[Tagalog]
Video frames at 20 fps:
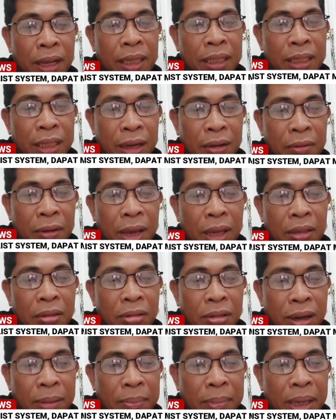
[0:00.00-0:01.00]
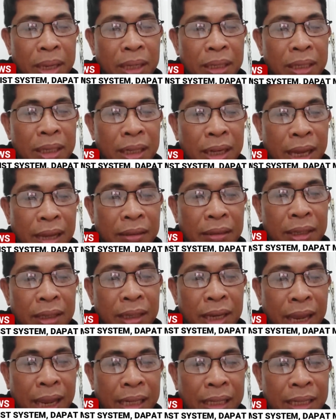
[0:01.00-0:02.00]
as a way to amend the
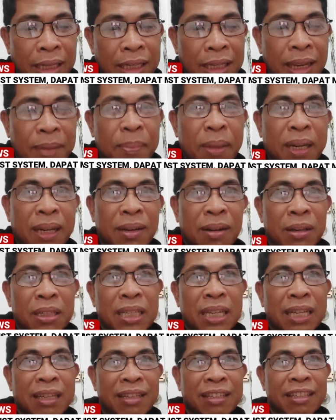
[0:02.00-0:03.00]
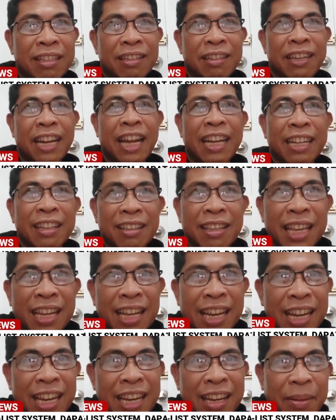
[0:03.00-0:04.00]
1987 Constitution. Ano
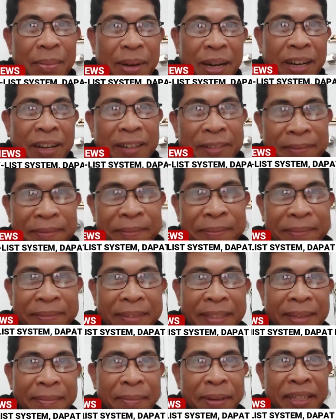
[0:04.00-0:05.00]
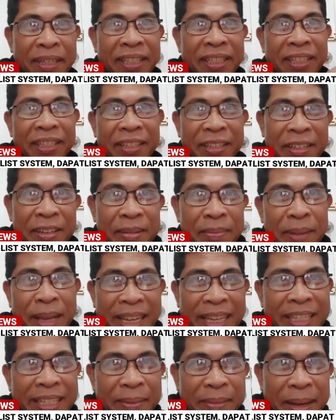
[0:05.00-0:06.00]
tingin ninyo pa? Post your
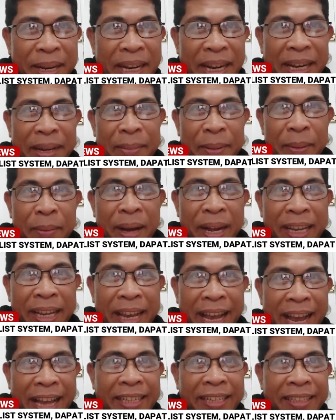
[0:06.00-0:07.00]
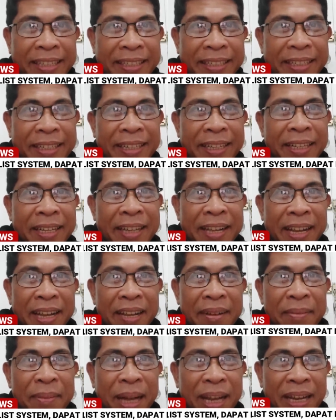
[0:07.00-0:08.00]
comments mga kababayan
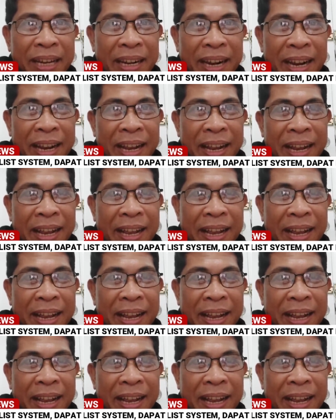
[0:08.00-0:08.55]
para